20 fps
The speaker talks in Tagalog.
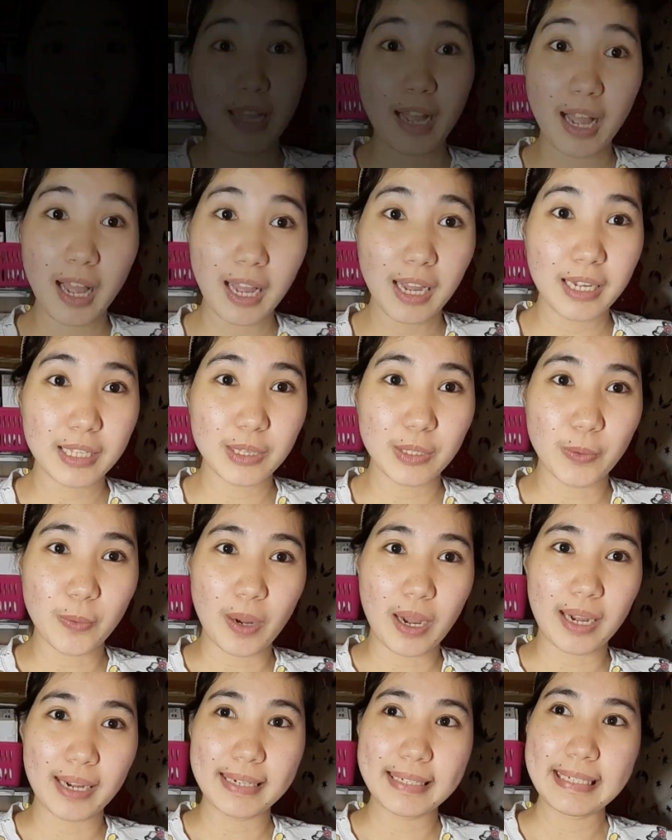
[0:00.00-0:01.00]

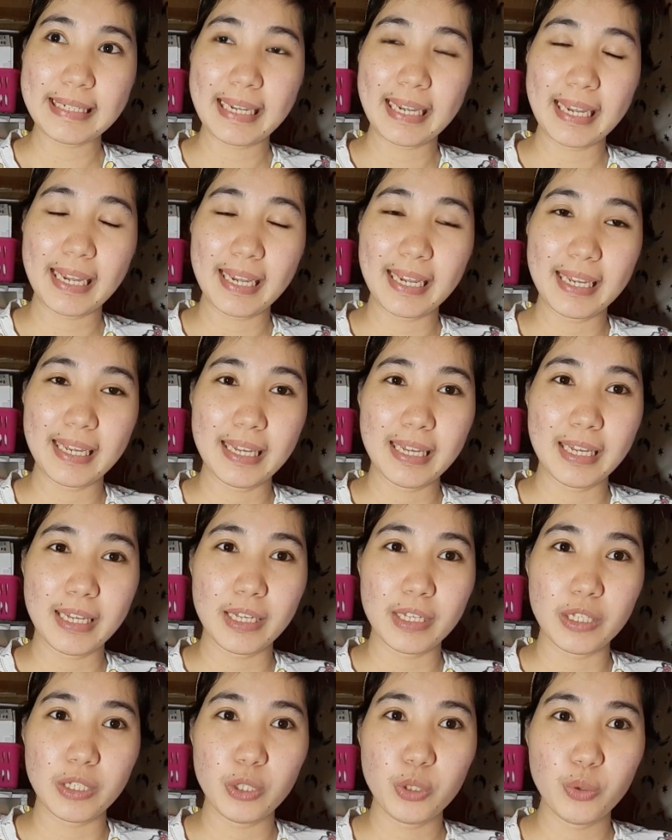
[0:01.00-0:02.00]
Nakakatuwa kasi
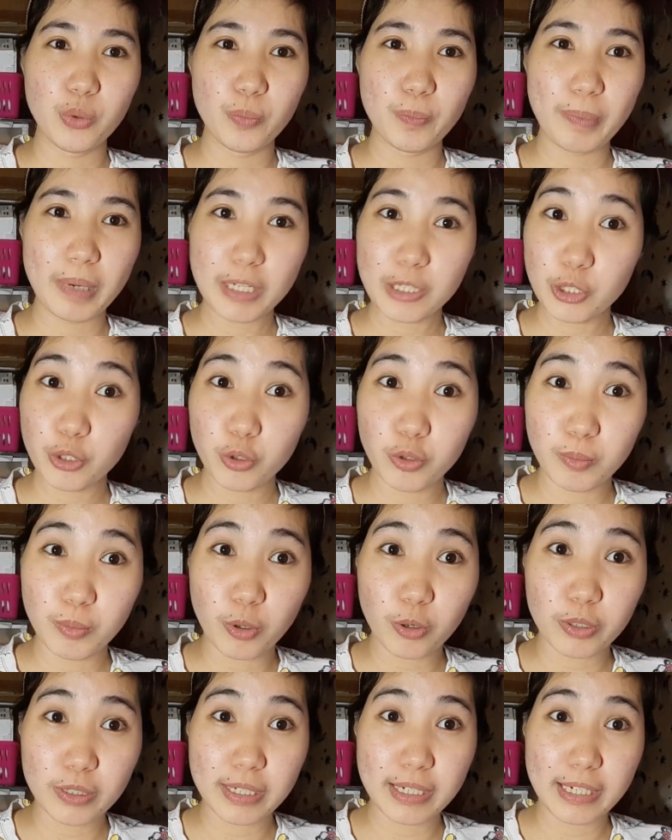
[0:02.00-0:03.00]
yung
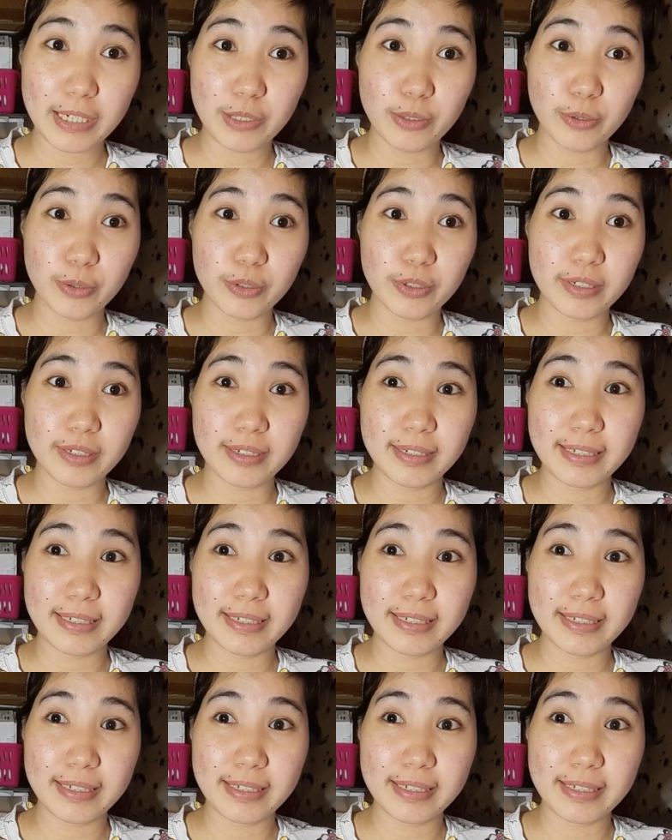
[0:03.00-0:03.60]
pagsubok na yon